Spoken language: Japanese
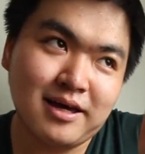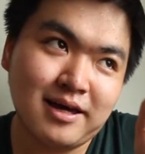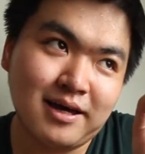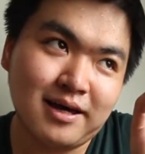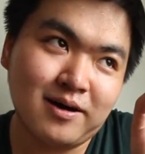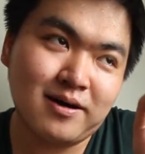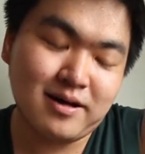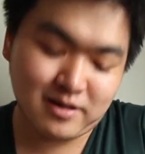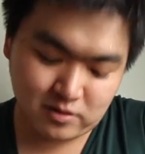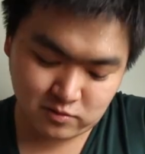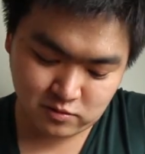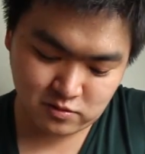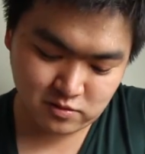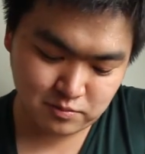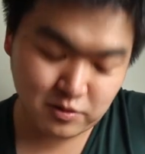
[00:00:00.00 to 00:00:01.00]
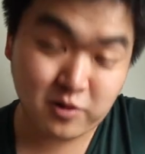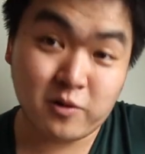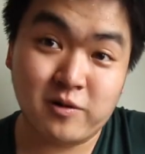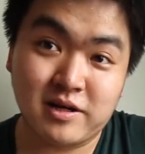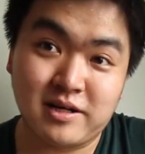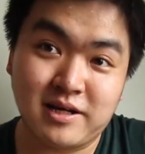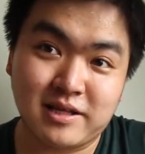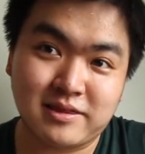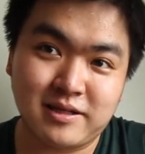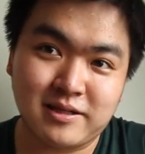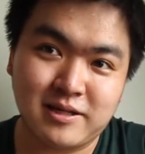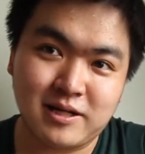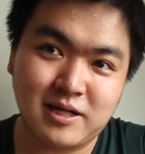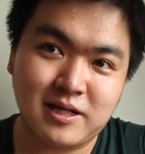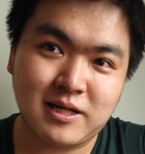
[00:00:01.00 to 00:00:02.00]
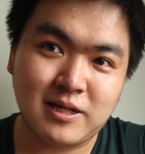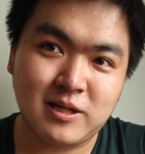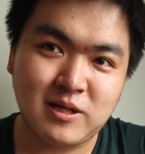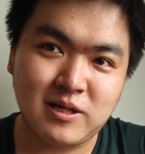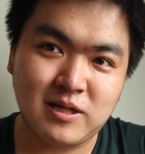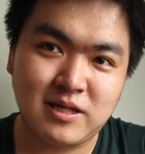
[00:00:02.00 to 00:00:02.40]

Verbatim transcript: えー、このブロッコリーになっていたり、